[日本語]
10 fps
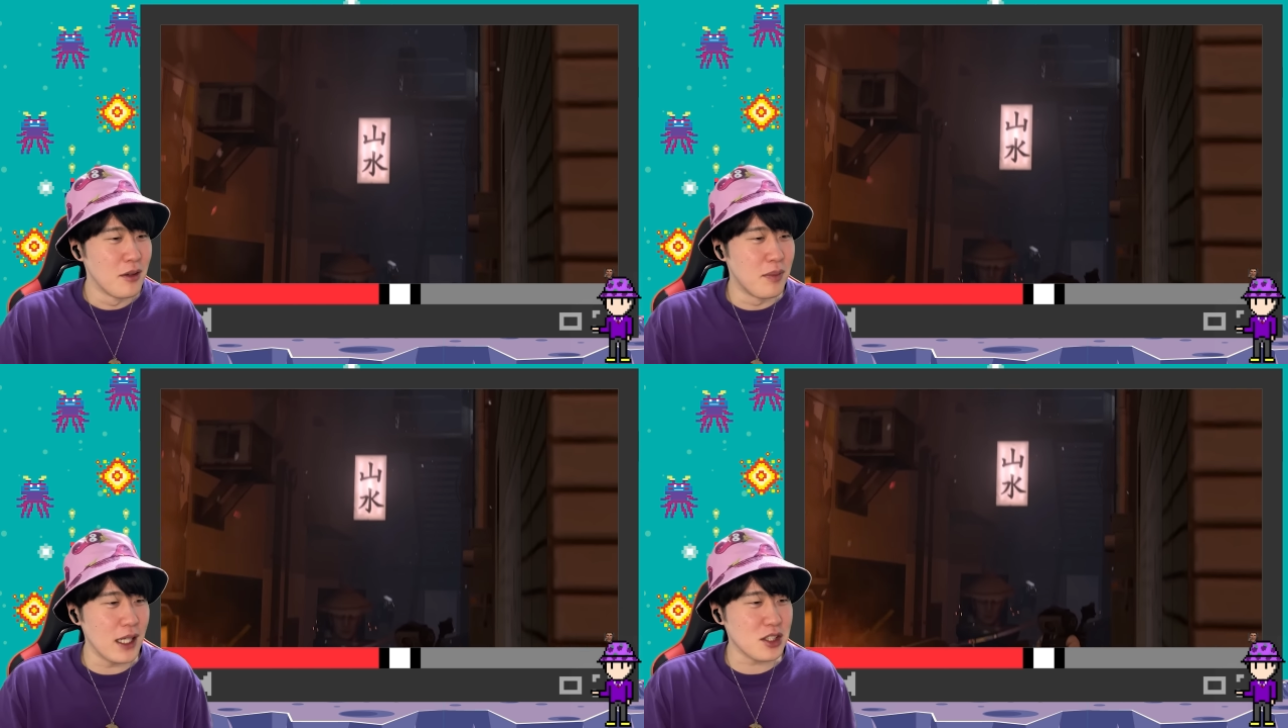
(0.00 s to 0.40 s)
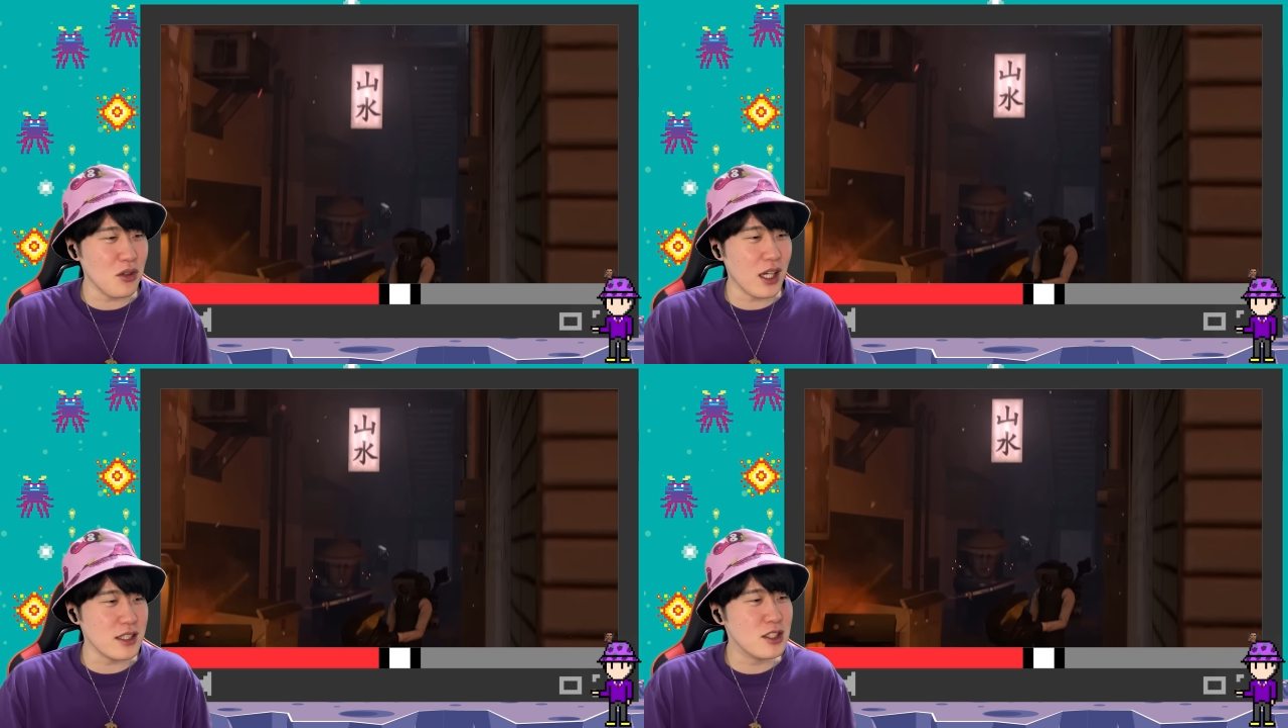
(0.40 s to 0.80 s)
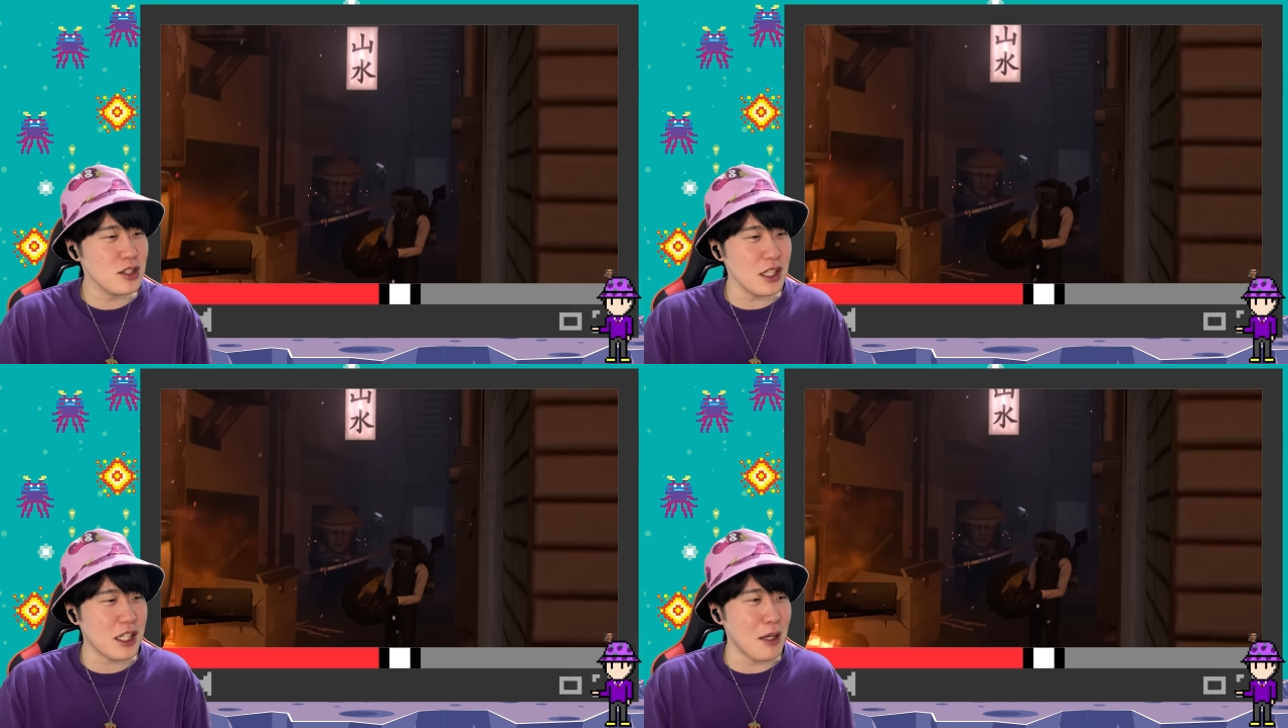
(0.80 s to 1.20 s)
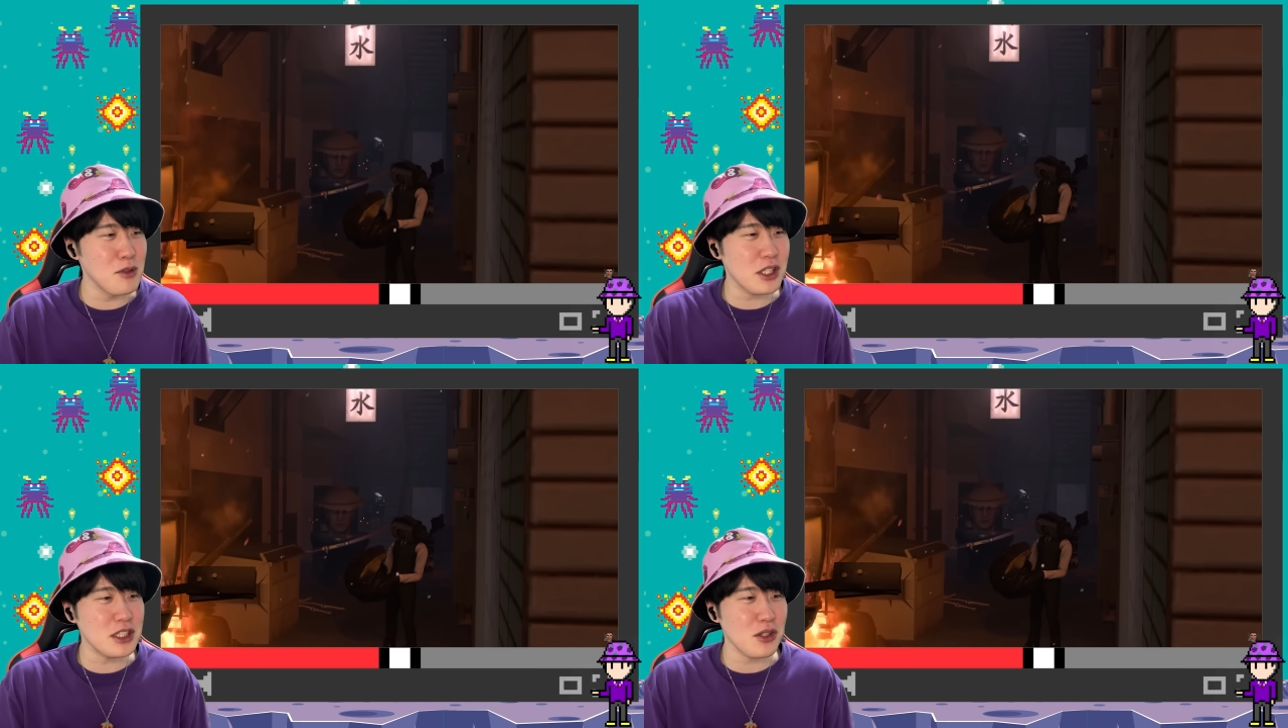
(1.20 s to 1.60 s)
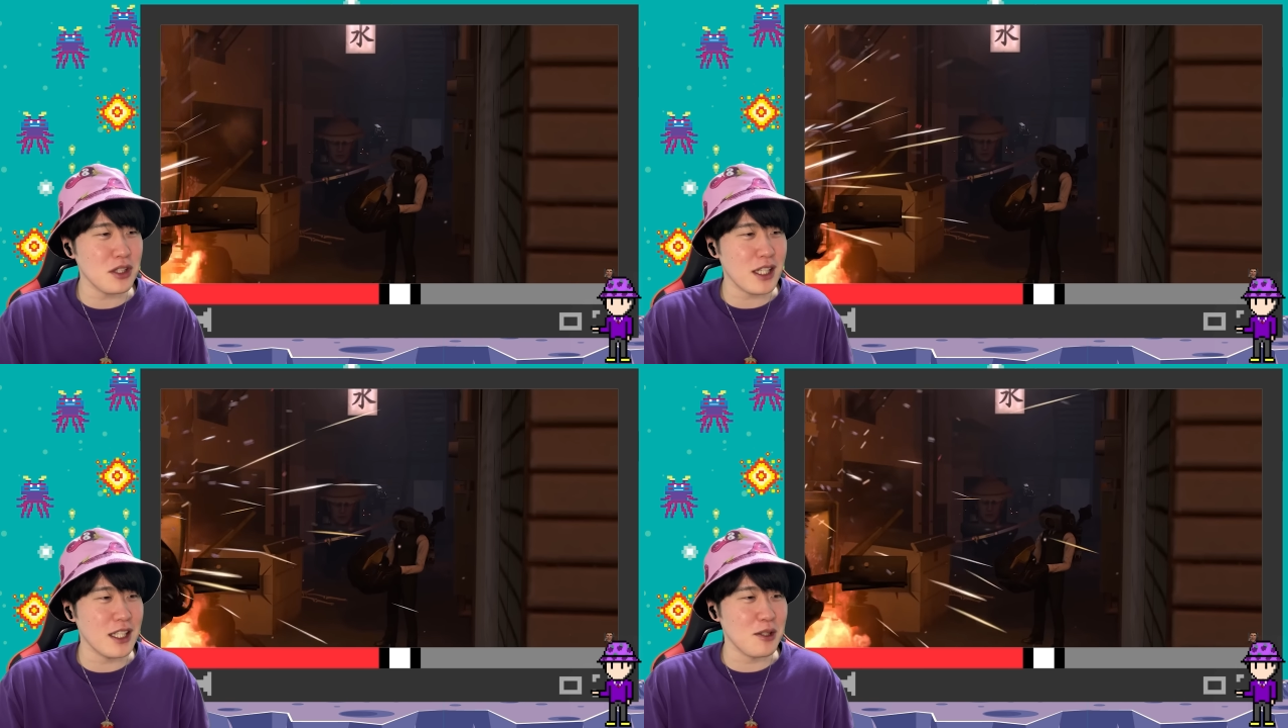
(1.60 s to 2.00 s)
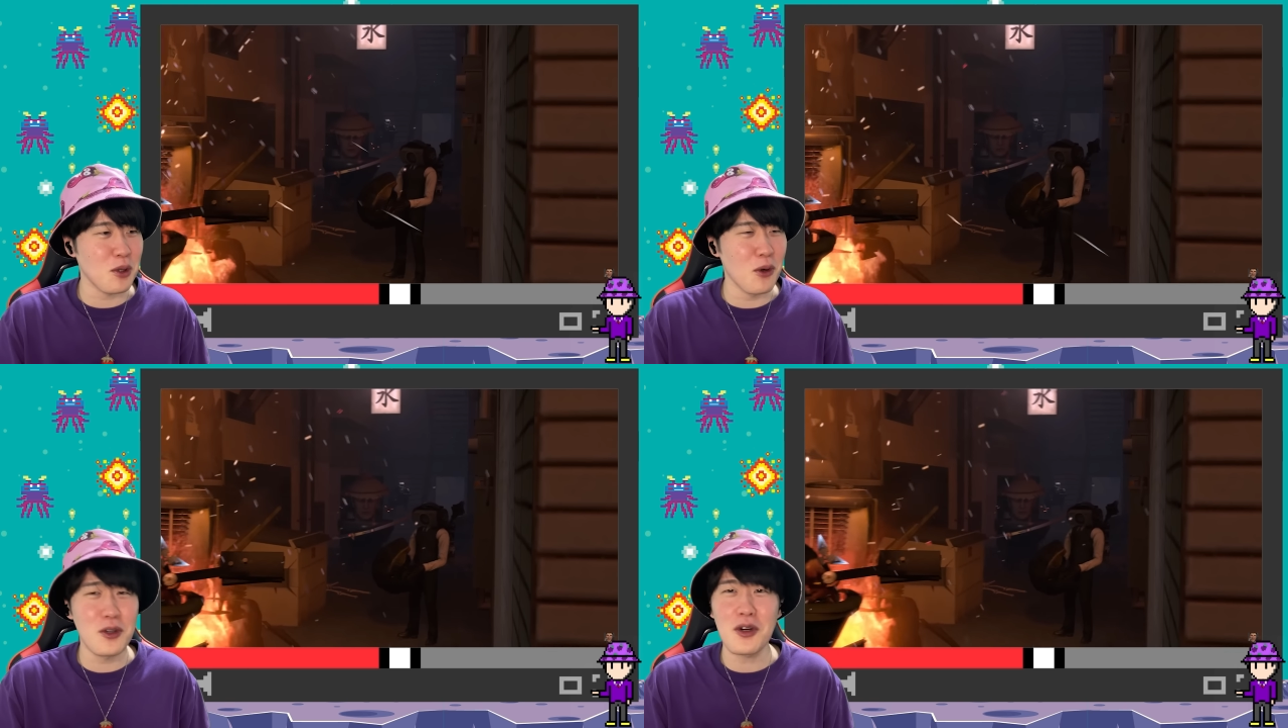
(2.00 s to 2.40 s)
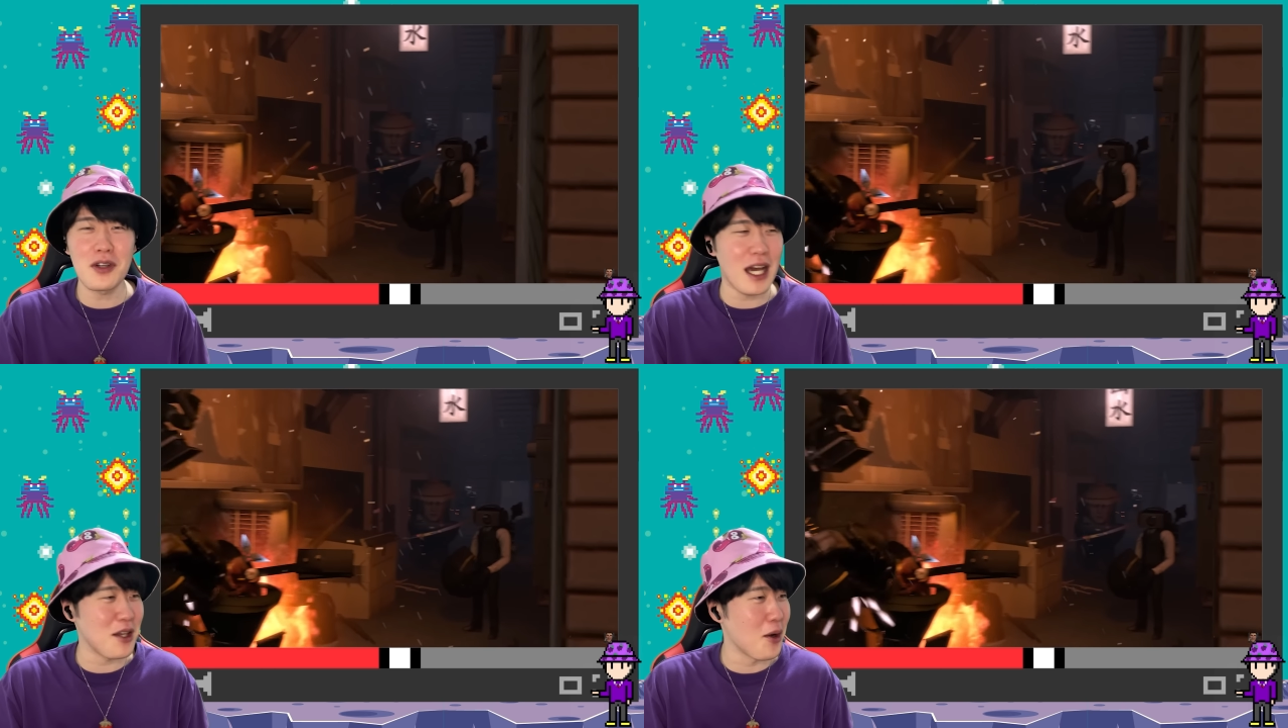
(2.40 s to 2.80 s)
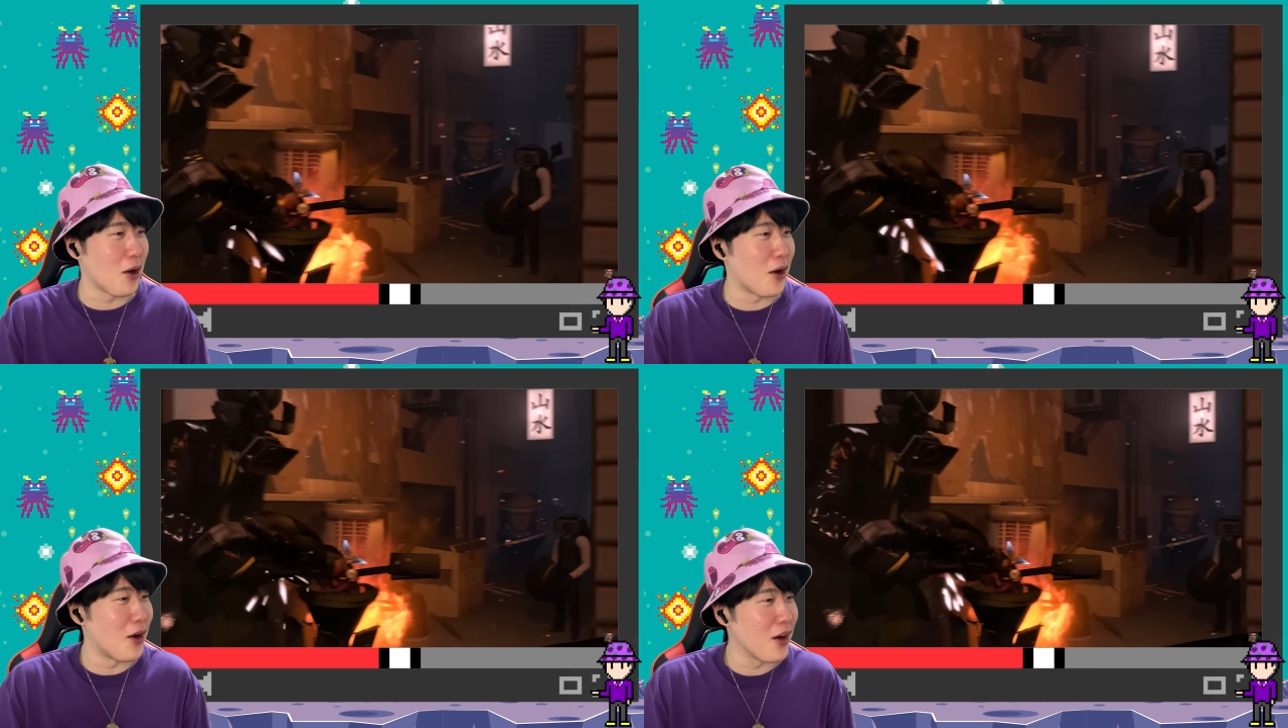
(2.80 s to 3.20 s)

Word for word: 場所がっつり歌舞伎町って書いて東京なんよ。